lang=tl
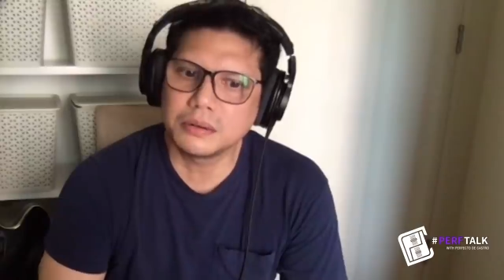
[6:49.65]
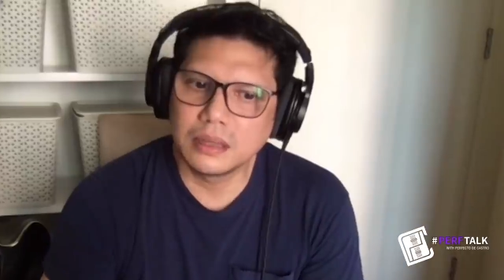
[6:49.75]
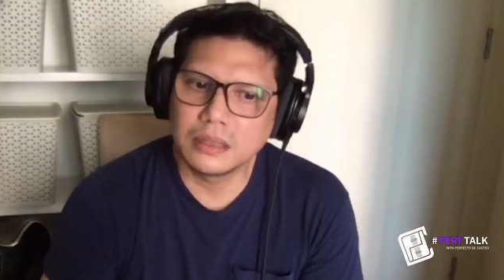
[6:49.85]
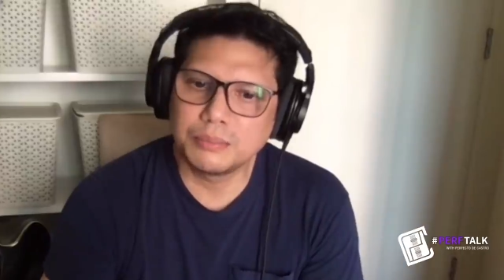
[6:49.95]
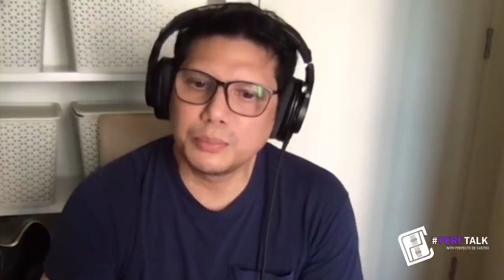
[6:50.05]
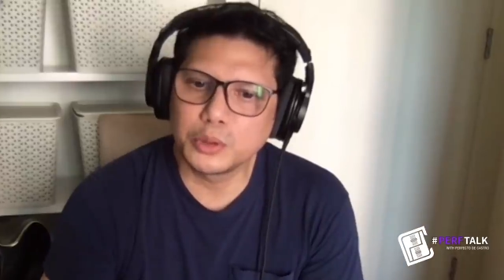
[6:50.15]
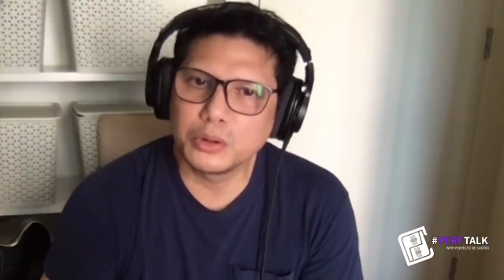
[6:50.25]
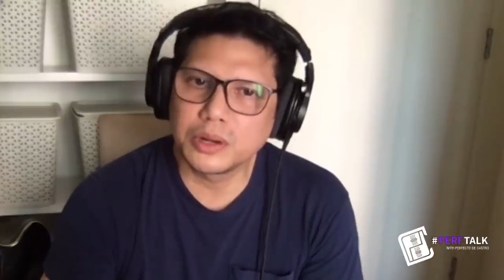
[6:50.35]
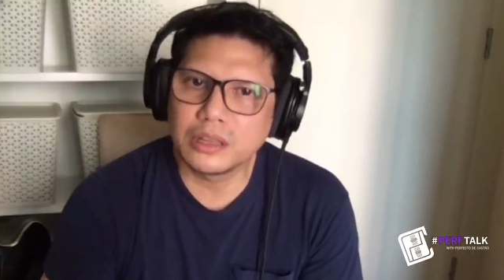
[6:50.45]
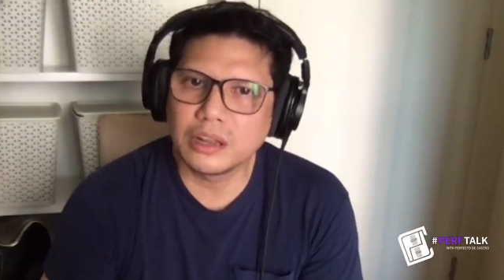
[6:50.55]
nadampot
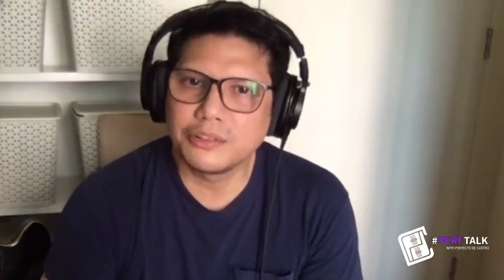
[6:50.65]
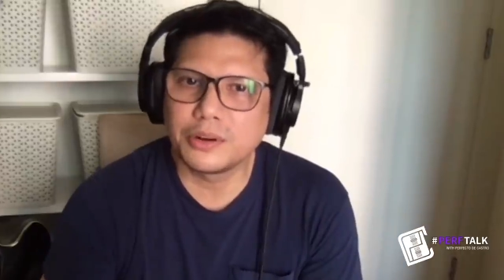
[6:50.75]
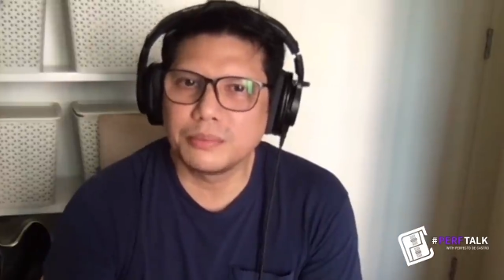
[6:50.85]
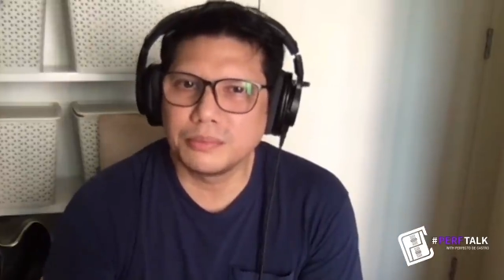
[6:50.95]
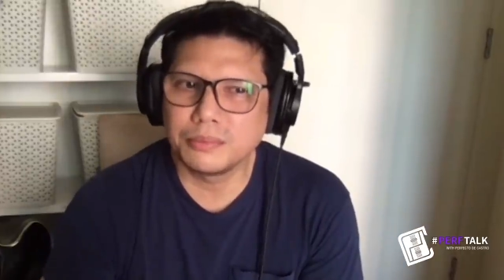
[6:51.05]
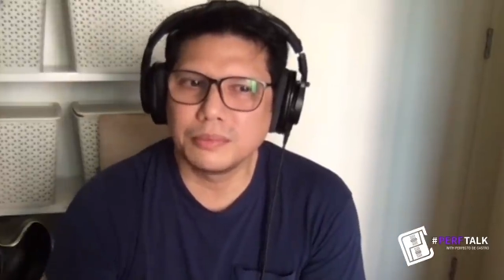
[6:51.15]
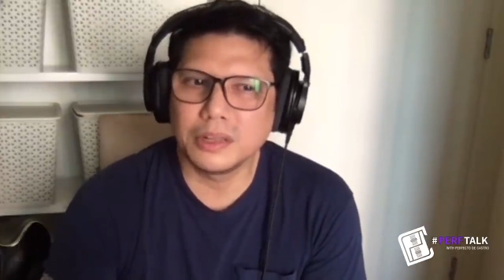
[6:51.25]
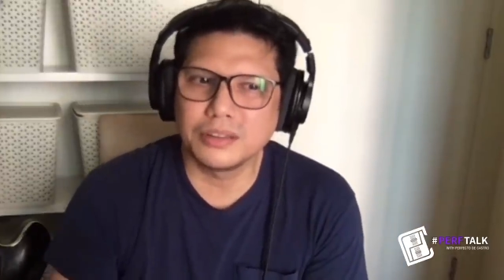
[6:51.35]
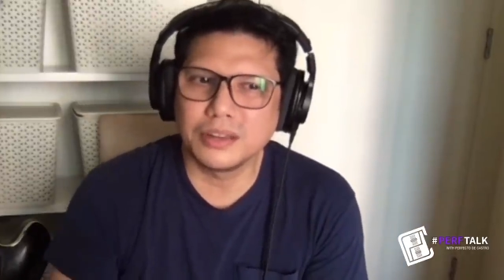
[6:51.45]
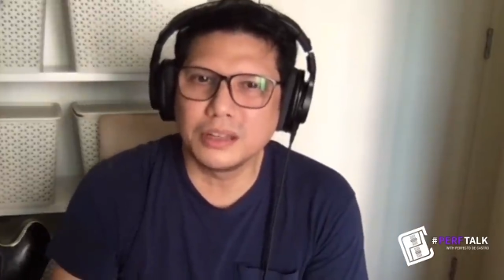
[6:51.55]
ko rin yan from
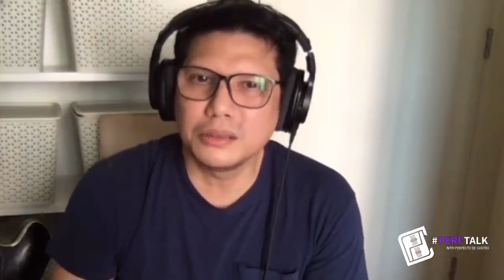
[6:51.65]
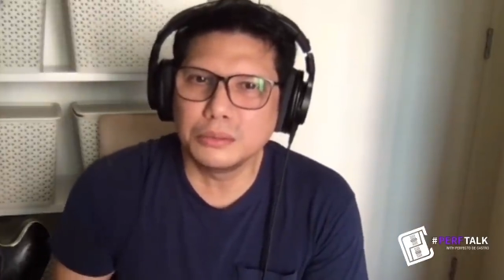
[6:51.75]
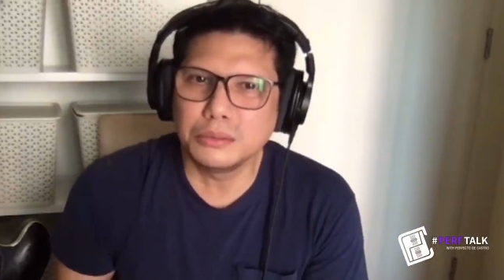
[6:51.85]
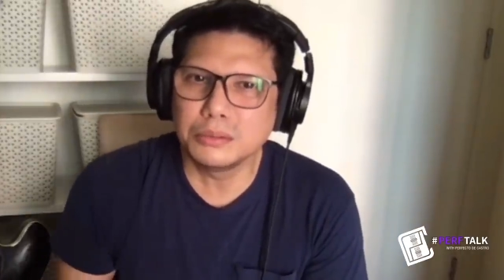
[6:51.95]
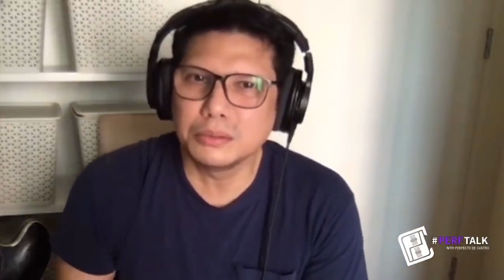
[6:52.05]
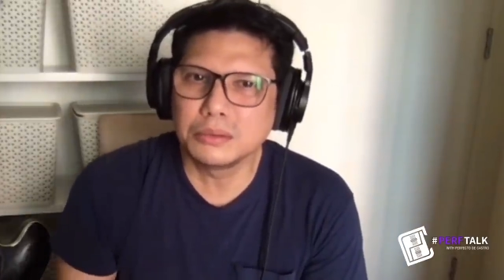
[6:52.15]
listening to